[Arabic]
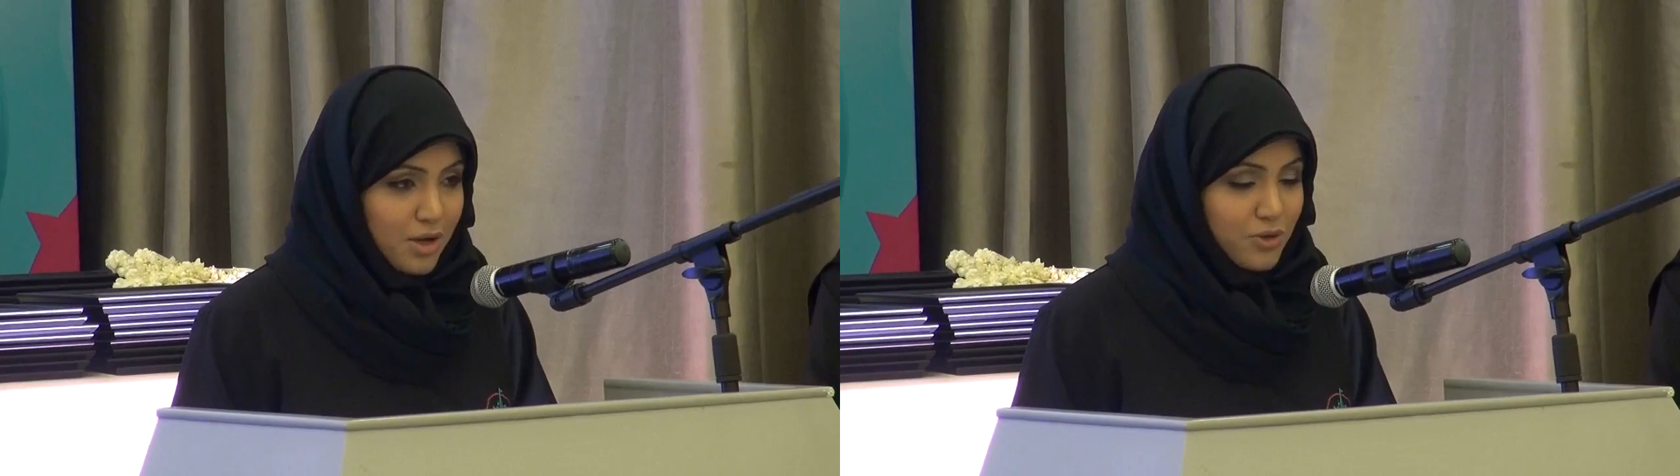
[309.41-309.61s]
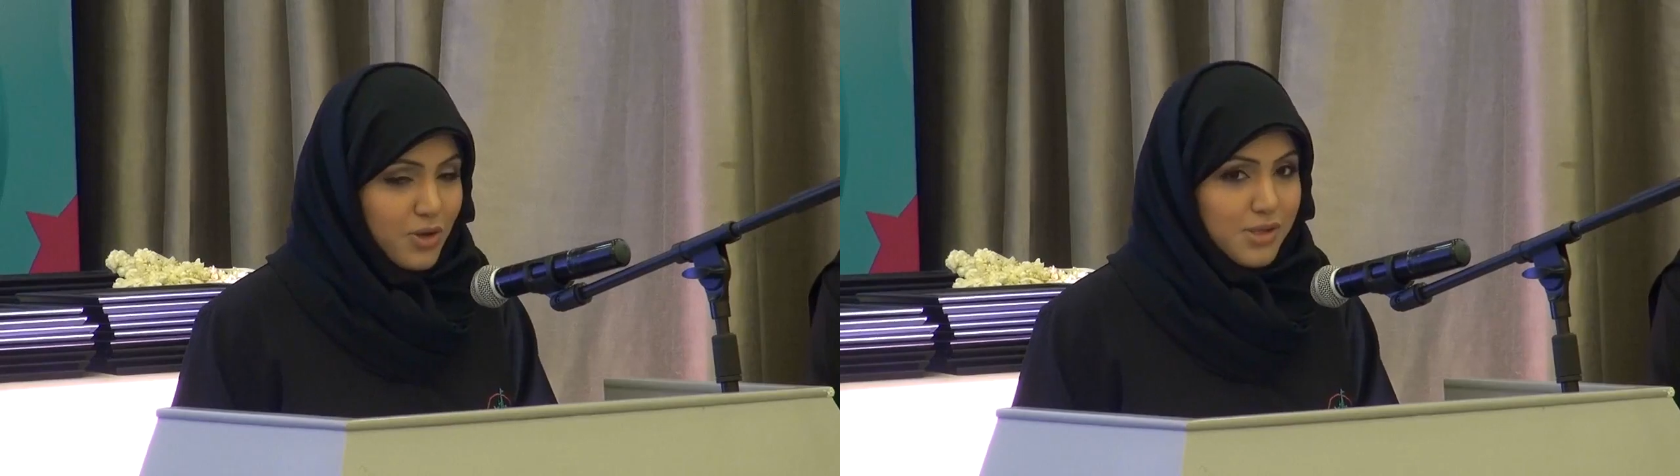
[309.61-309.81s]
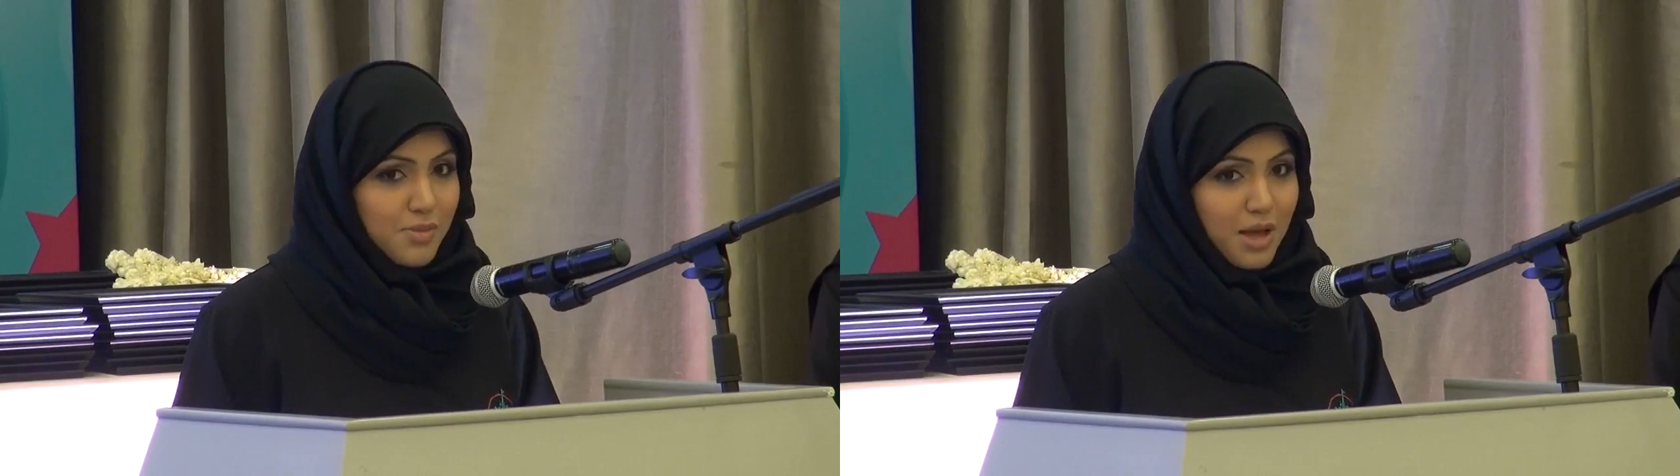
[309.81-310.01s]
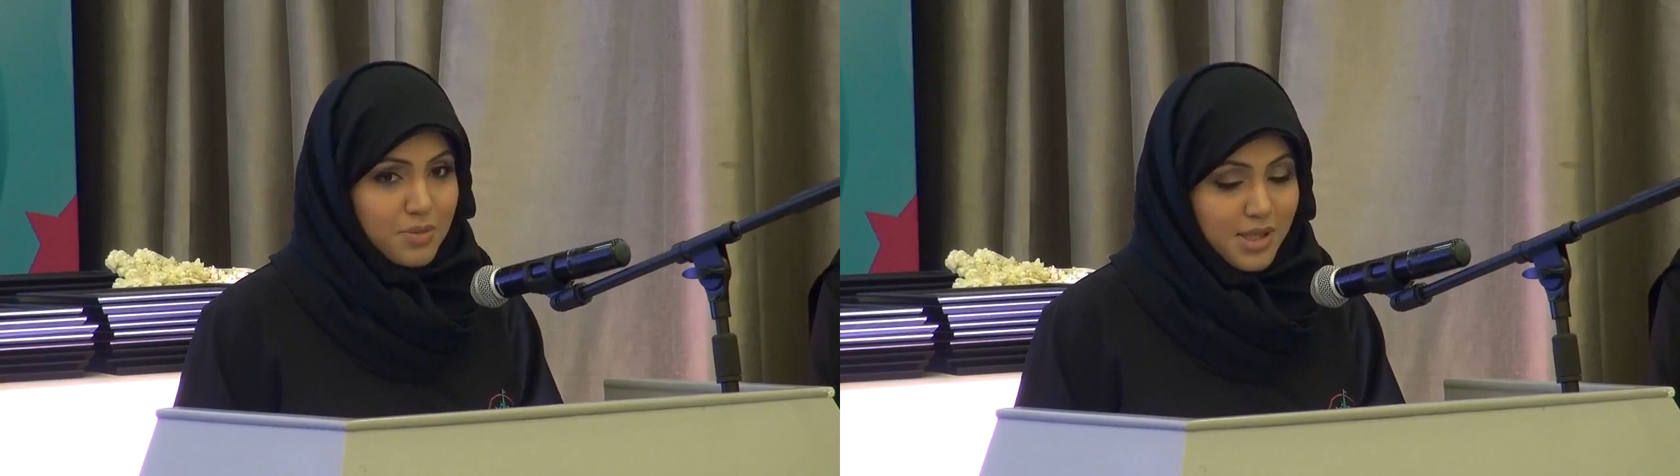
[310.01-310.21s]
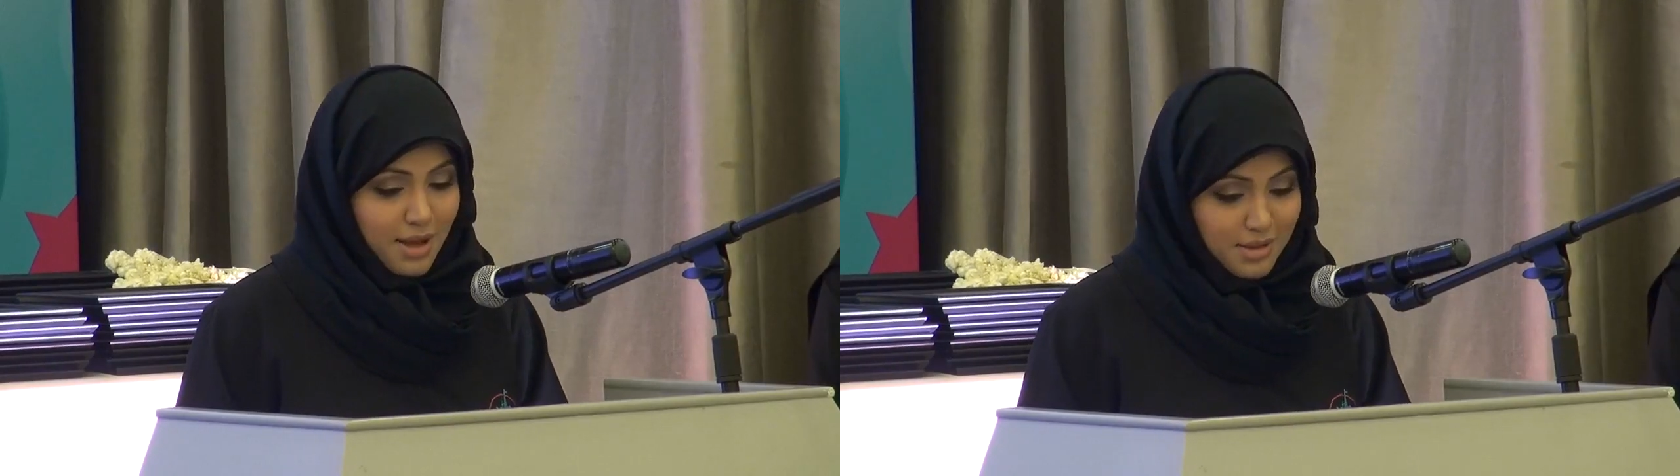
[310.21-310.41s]
لتحزم
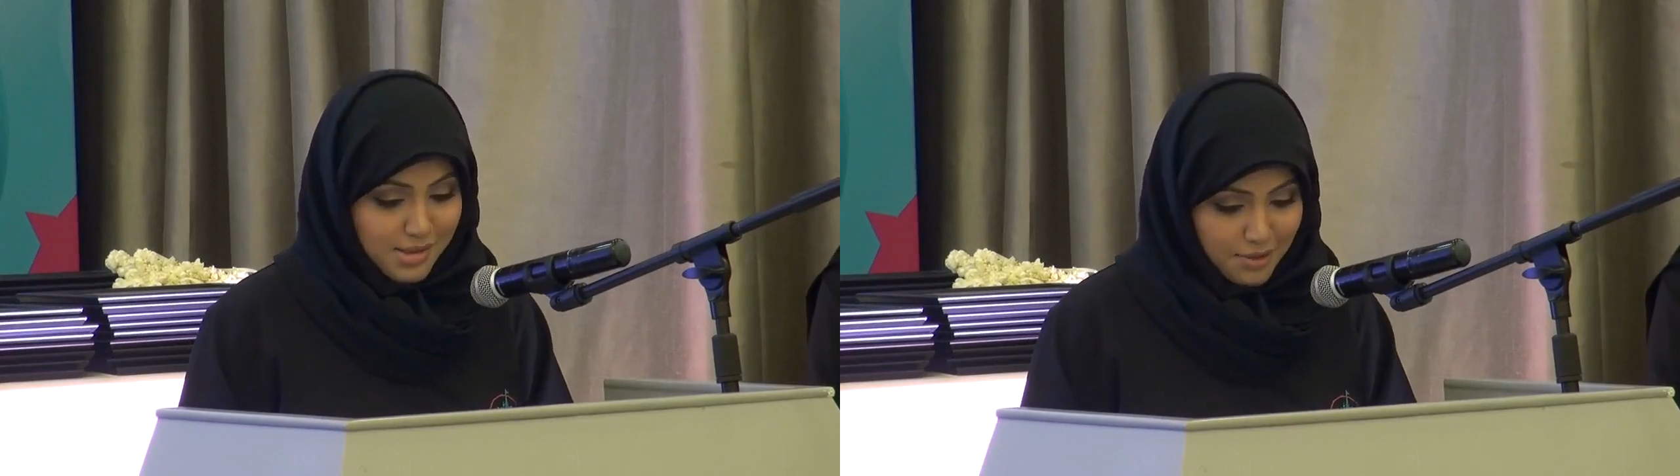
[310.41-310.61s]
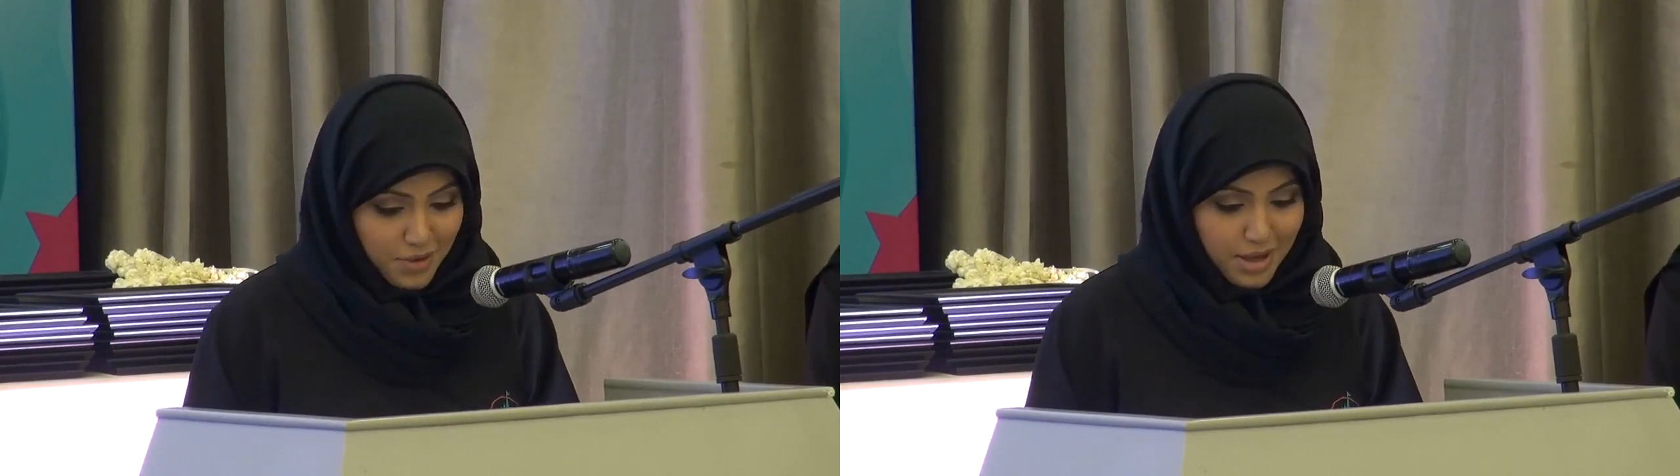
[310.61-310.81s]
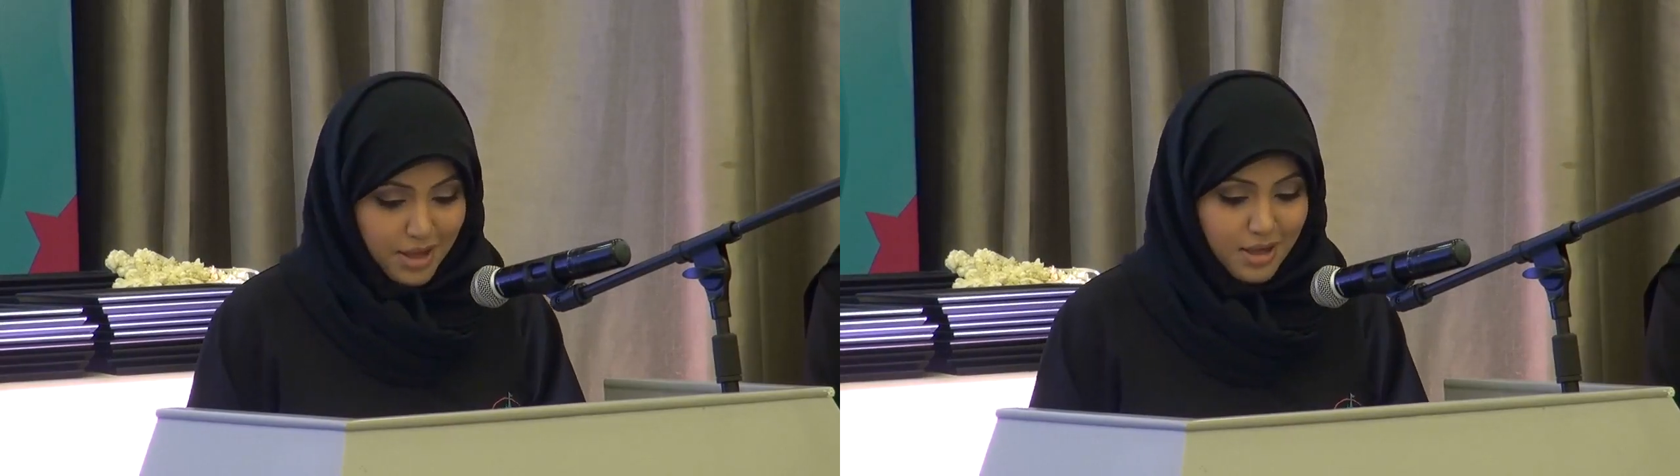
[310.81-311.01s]
أمتعة سفره